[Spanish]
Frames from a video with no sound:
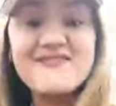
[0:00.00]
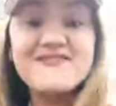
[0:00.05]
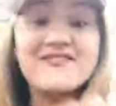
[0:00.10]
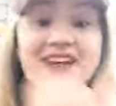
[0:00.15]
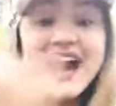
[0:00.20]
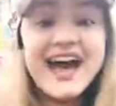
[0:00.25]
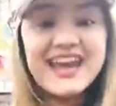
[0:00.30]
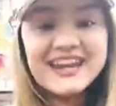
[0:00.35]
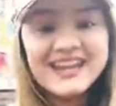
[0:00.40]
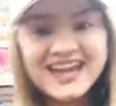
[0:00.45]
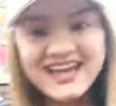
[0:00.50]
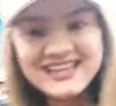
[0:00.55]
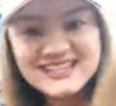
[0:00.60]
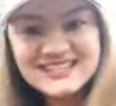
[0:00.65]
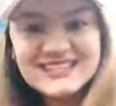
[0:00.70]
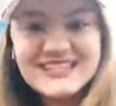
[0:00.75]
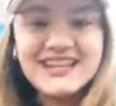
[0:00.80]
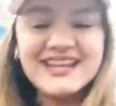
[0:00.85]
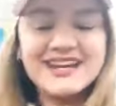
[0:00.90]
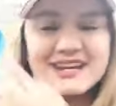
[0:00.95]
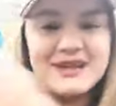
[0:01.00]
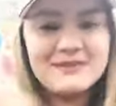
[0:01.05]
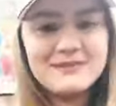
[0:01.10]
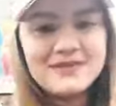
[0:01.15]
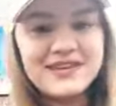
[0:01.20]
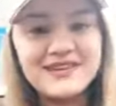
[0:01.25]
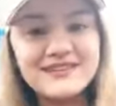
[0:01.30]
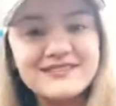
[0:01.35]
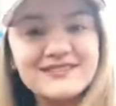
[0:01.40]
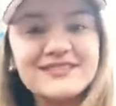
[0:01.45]
varias
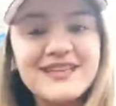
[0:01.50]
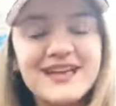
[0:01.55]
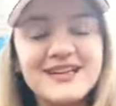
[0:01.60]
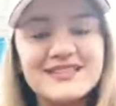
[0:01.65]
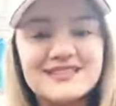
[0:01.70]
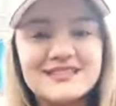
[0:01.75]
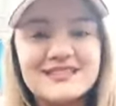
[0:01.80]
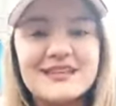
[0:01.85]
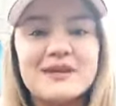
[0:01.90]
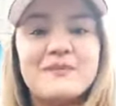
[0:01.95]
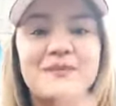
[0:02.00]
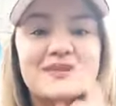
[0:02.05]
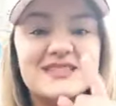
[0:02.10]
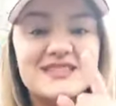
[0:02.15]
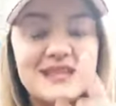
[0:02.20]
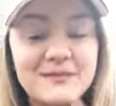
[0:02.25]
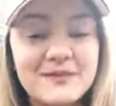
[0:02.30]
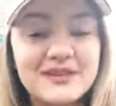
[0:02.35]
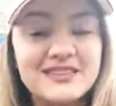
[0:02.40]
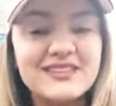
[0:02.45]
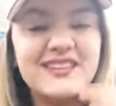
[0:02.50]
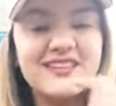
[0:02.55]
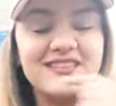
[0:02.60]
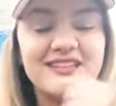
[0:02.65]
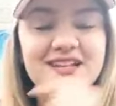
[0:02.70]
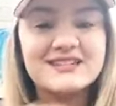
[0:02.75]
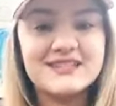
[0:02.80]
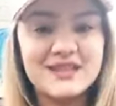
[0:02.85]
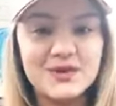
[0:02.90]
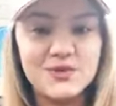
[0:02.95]
herramientas, especialmente
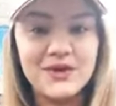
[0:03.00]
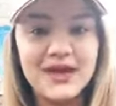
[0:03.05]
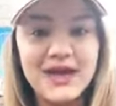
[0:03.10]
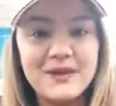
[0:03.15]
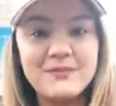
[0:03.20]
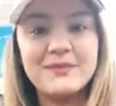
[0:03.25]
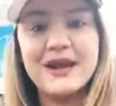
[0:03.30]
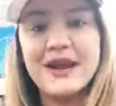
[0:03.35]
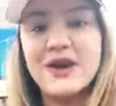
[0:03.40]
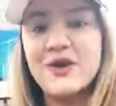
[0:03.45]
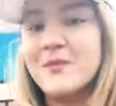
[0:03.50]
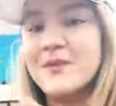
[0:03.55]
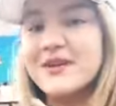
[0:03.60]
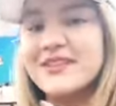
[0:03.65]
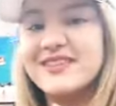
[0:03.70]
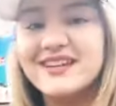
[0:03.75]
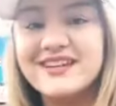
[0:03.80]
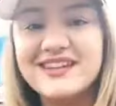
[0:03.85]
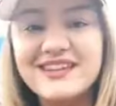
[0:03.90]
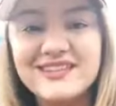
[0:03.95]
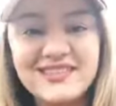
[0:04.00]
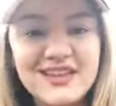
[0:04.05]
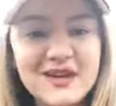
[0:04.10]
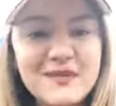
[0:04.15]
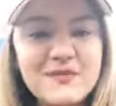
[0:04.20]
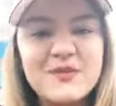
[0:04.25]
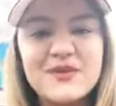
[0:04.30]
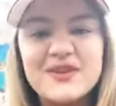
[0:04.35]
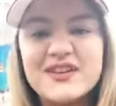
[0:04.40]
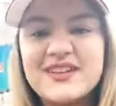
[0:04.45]
desde el celular, para no perder ni
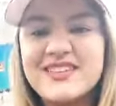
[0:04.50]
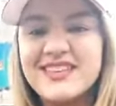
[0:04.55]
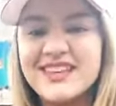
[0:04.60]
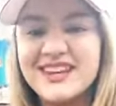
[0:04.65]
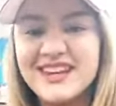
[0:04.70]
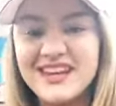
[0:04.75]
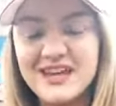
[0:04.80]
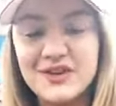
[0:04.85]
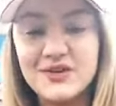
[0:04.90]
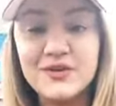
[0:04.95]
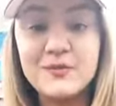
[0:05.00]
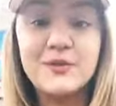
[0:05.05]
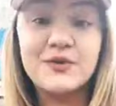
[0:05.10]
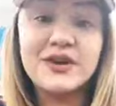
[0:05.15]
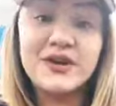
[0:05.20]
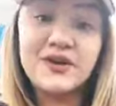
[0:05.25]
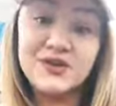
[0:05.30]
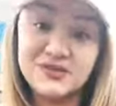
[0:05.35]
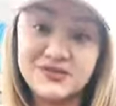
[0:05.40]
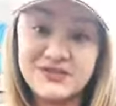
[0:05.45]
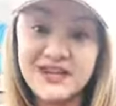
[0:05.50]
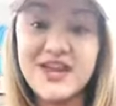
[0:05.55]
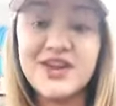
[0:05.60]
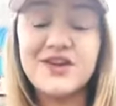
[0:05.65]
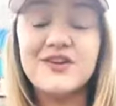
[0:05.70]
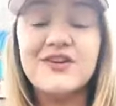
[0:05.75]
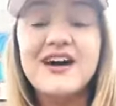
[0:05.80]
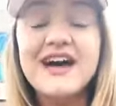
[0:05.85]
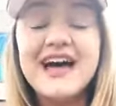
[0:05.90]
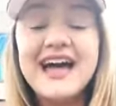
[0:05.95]
tiempo ni dinero y por el
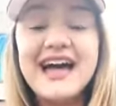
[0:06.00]
contrario,